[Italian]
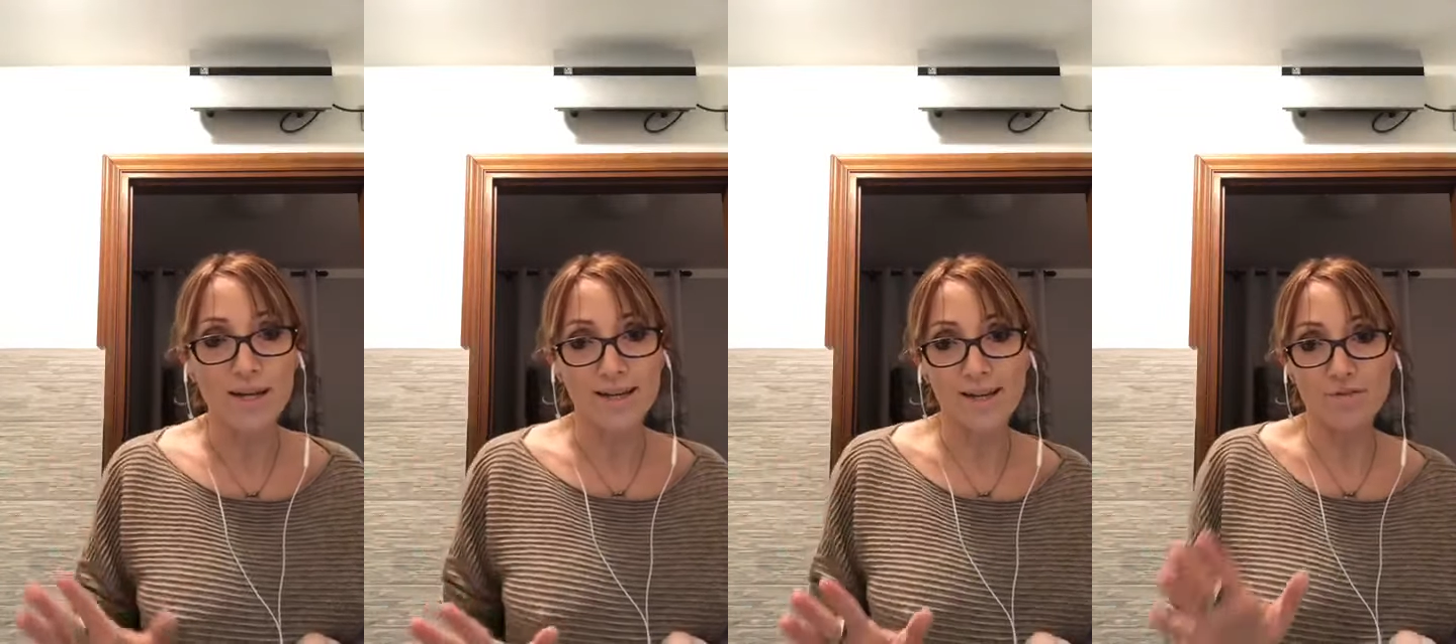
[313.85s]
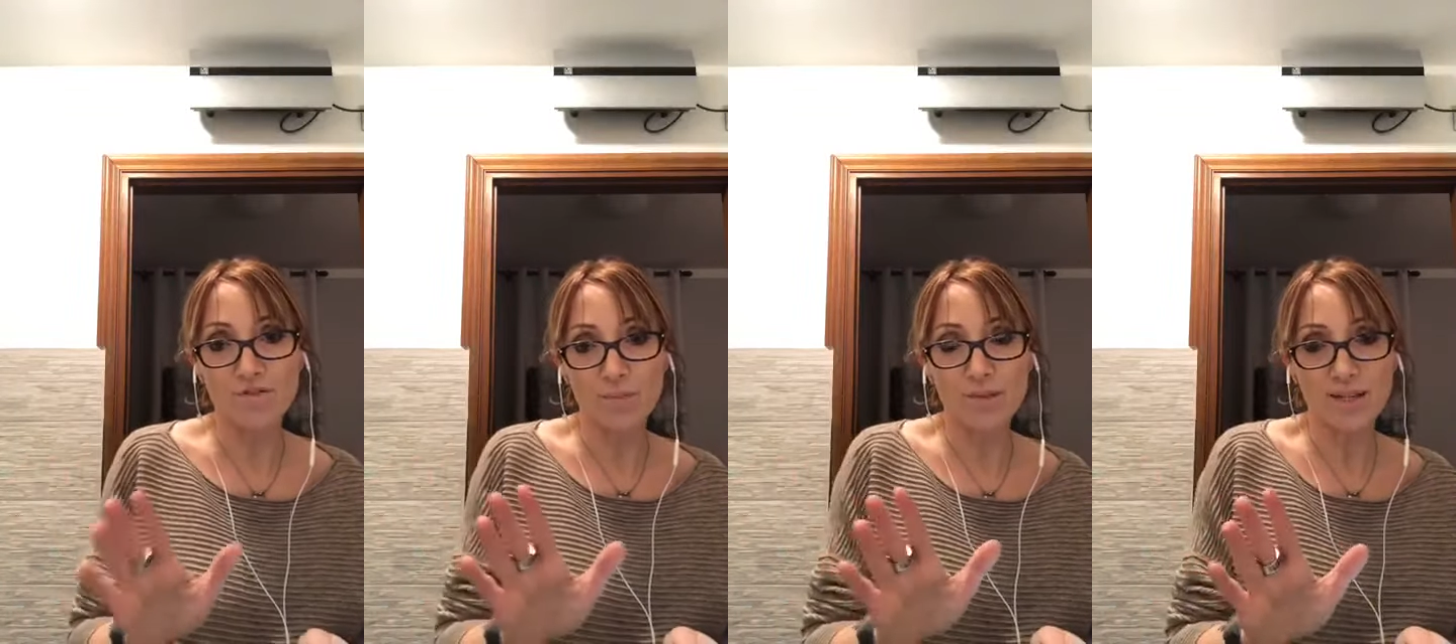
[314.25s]
che
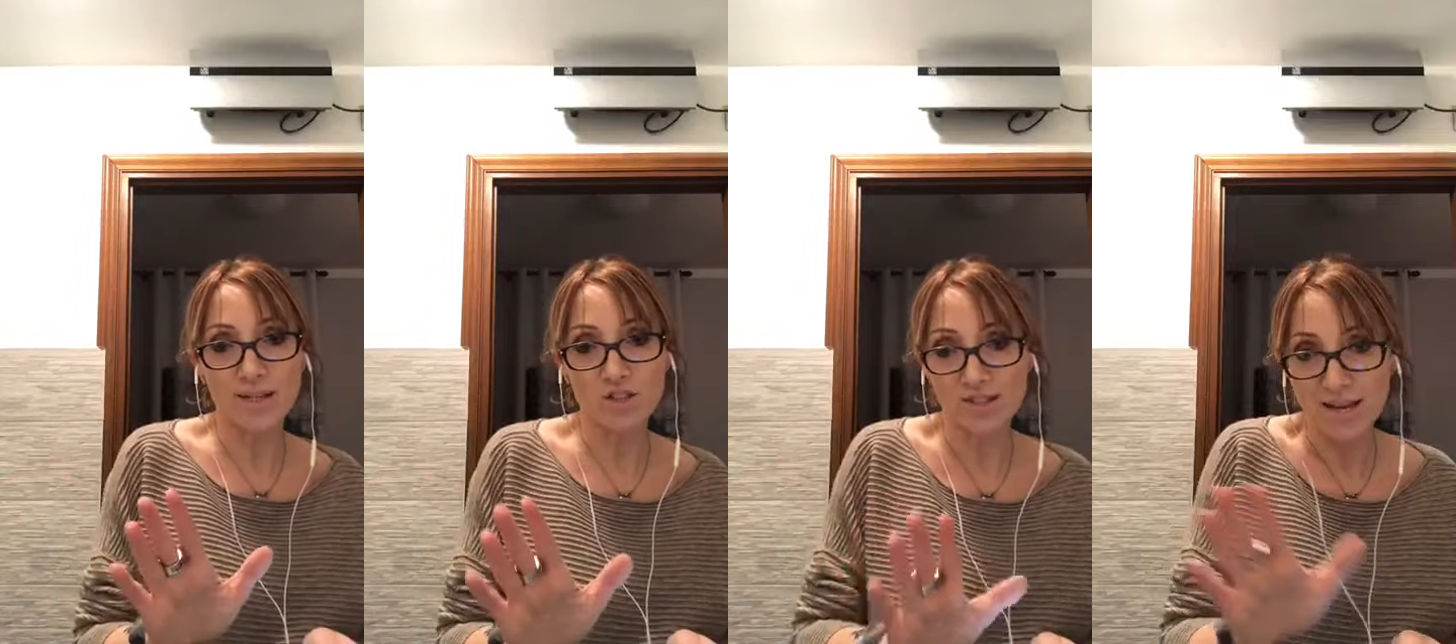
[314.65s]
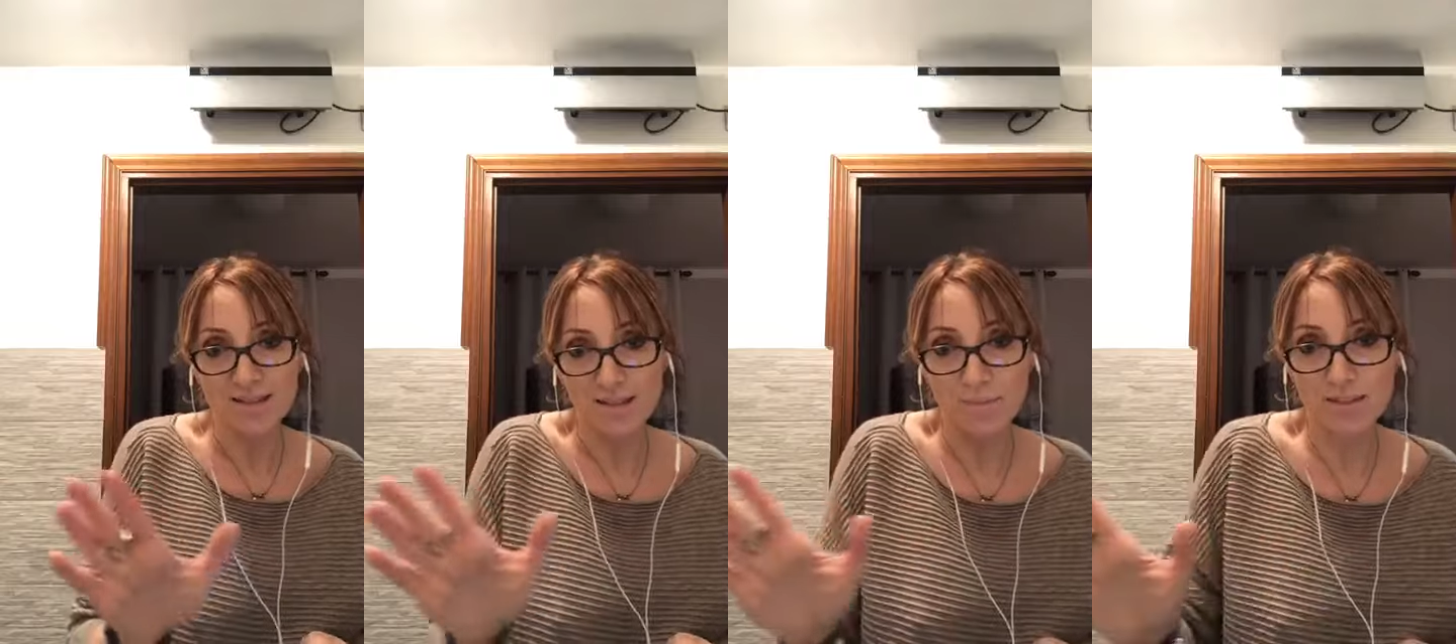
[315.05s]
l'infermiere che ci sa
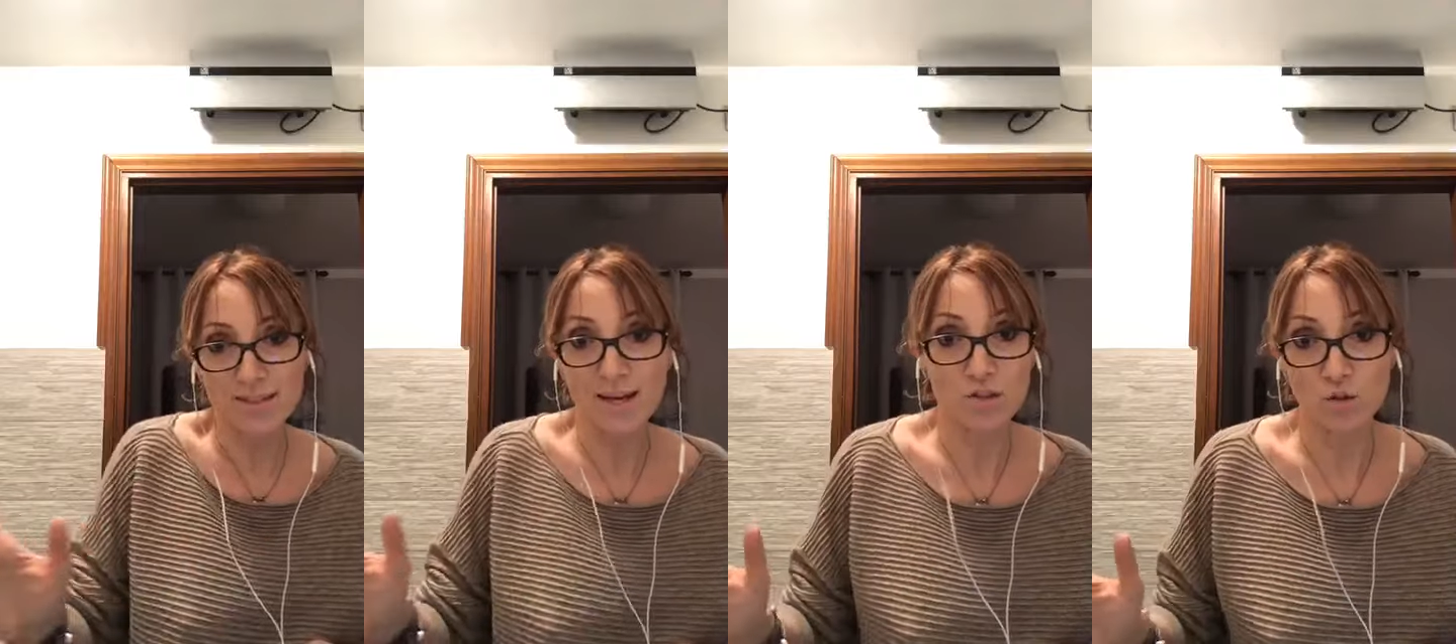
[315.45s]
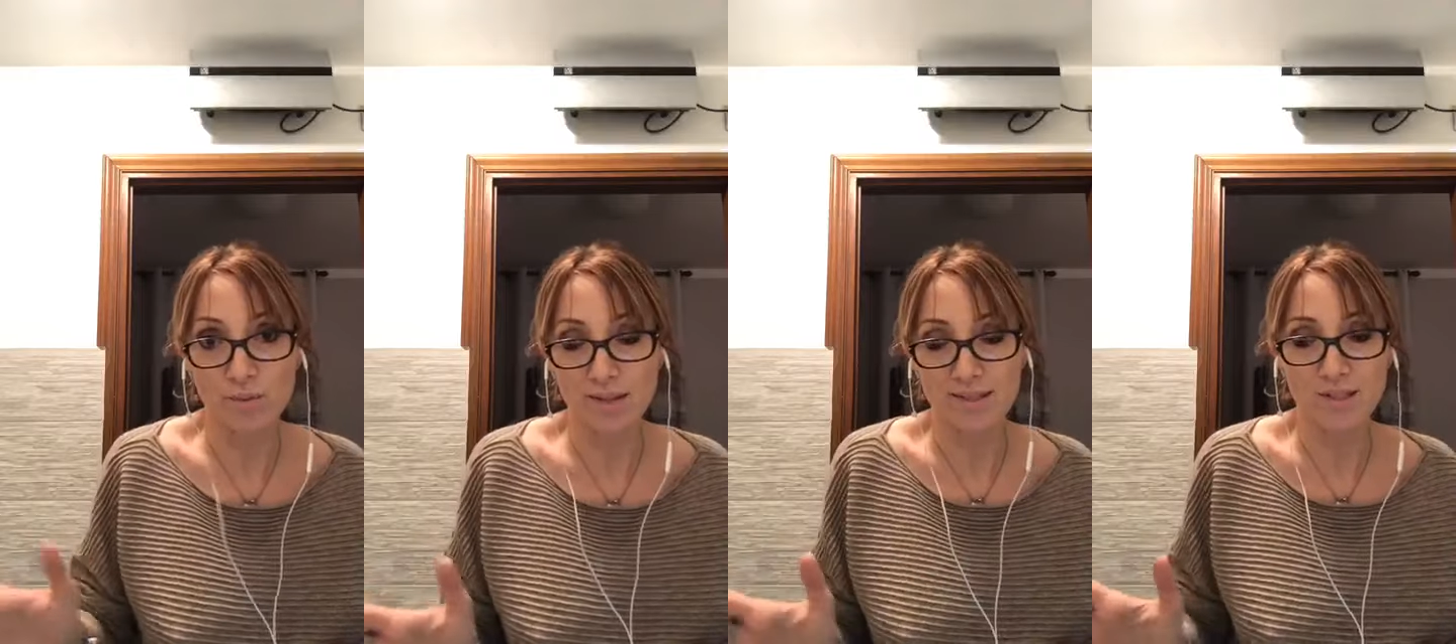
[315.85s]
sappia starci
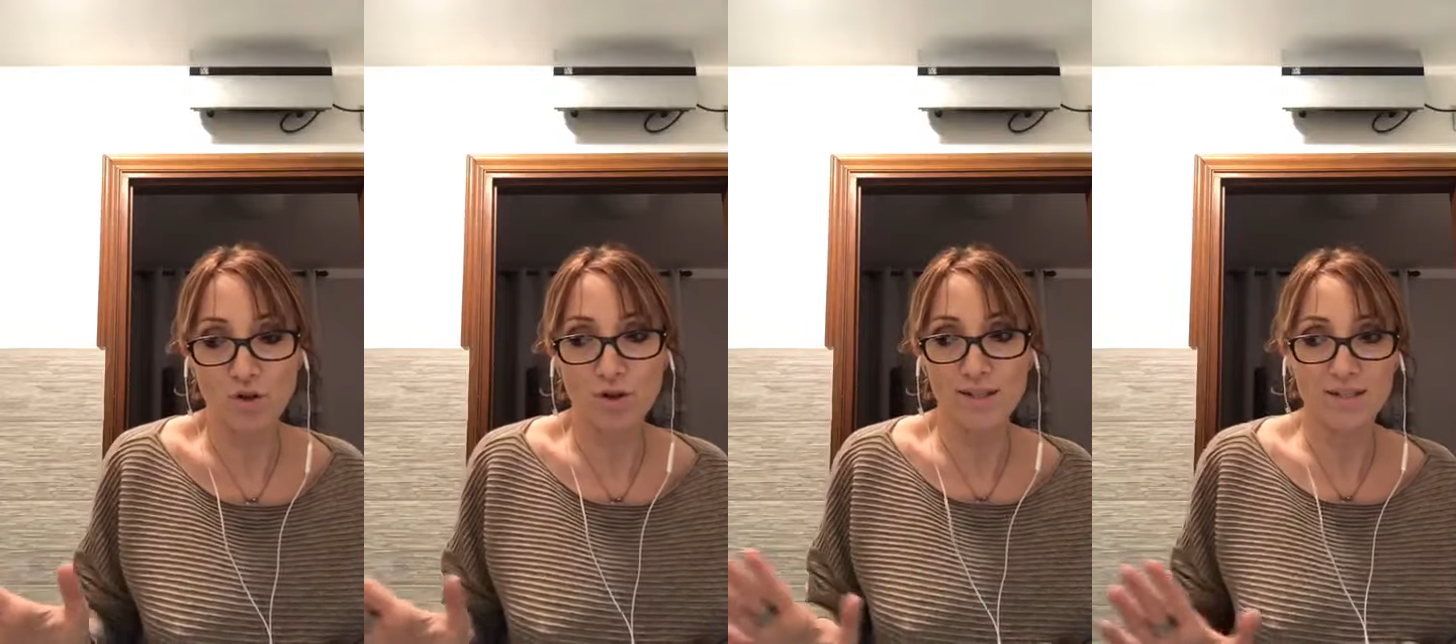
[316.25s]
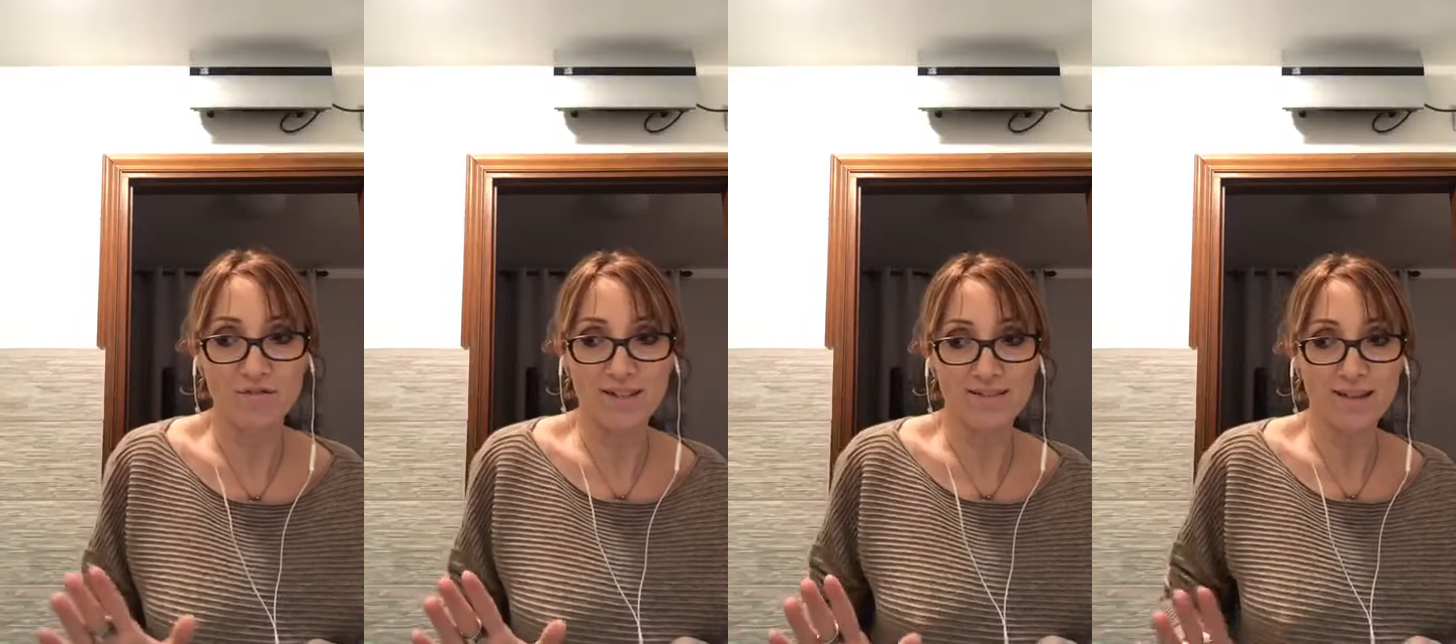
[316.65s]
perché sennò eh,
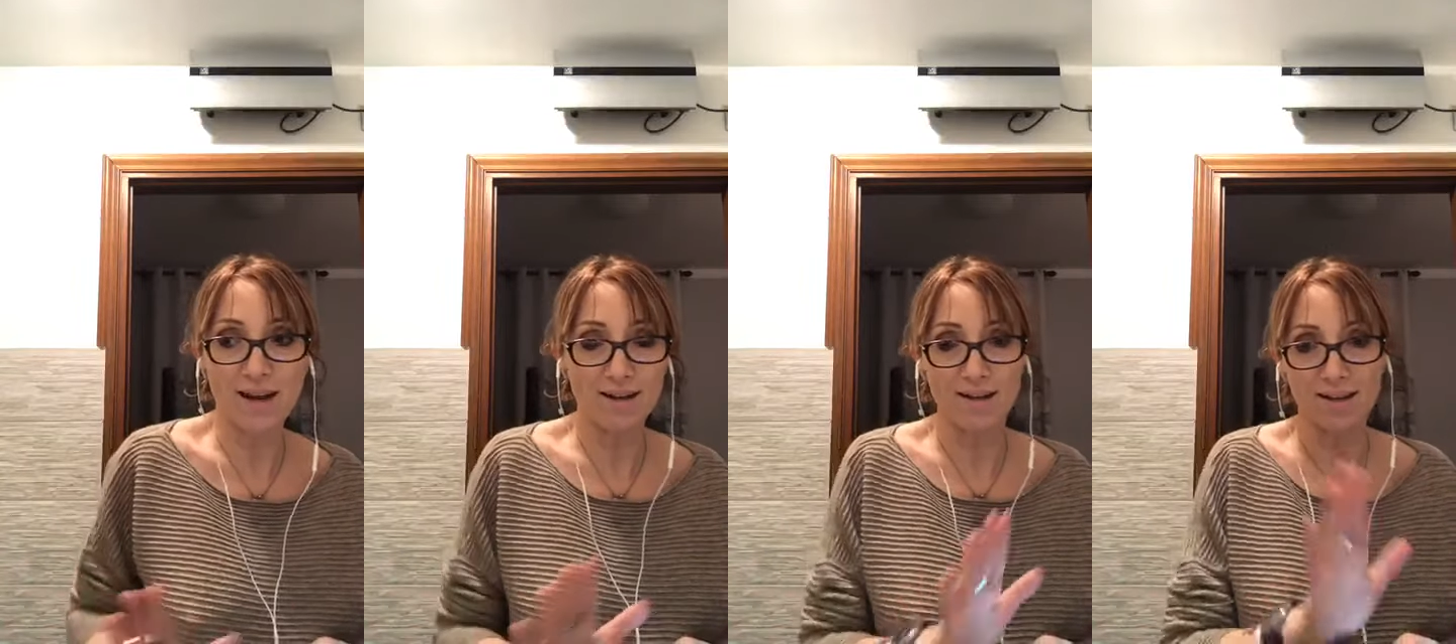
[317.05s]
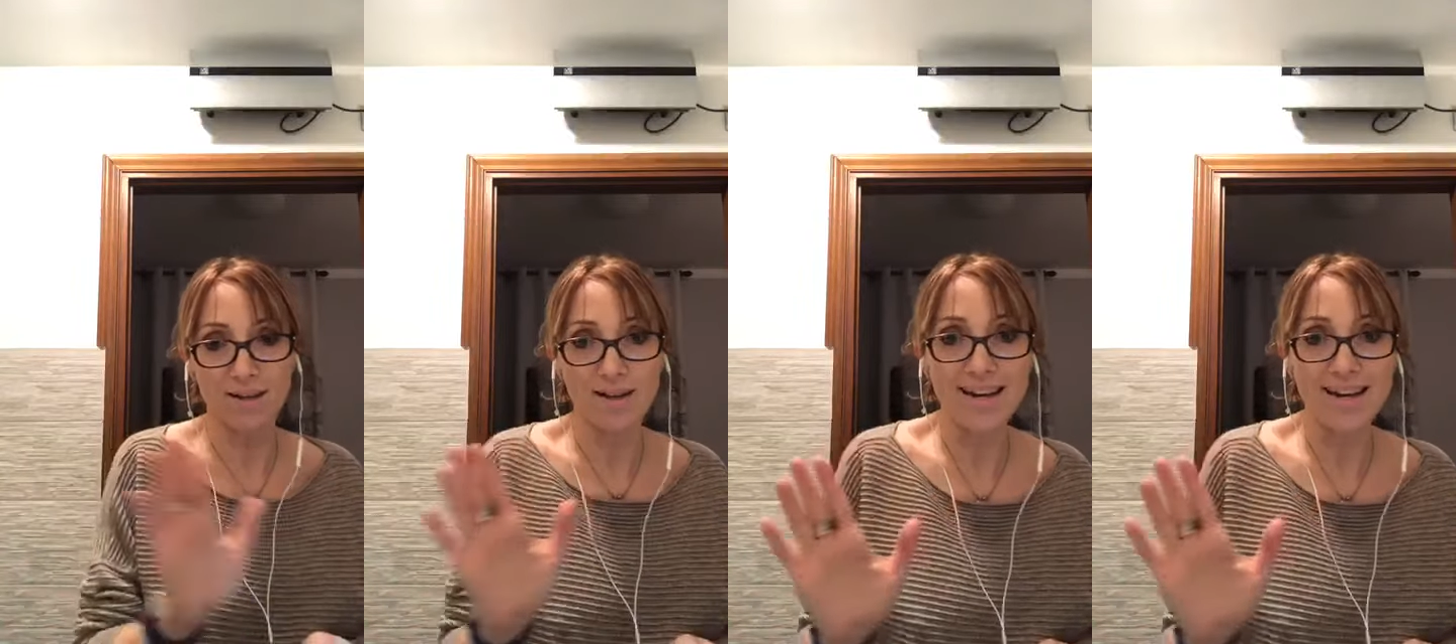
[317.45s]
diventa eh,